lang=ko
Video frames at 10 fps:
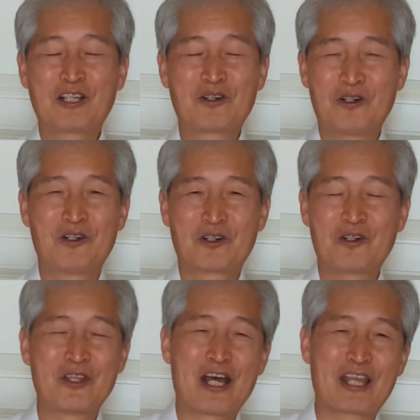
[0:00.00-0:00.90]

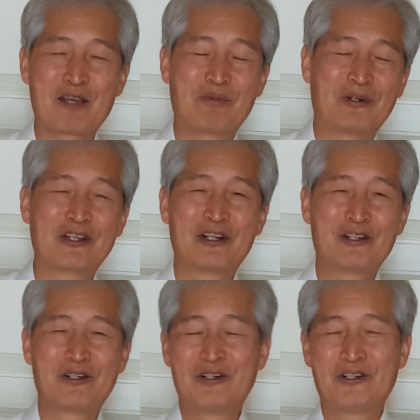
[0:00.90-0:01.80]
골고다의
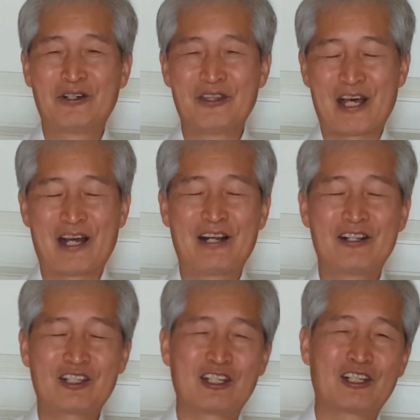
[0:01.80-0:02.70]
보혈로 날
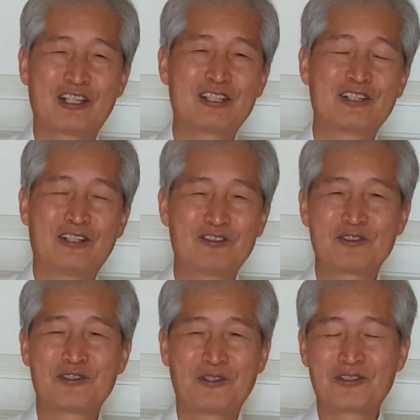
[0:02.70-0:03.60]
씻어
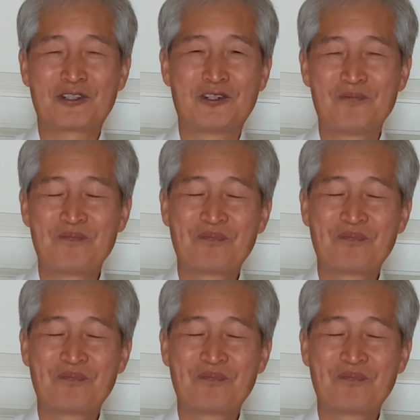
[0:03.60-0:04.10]
주소서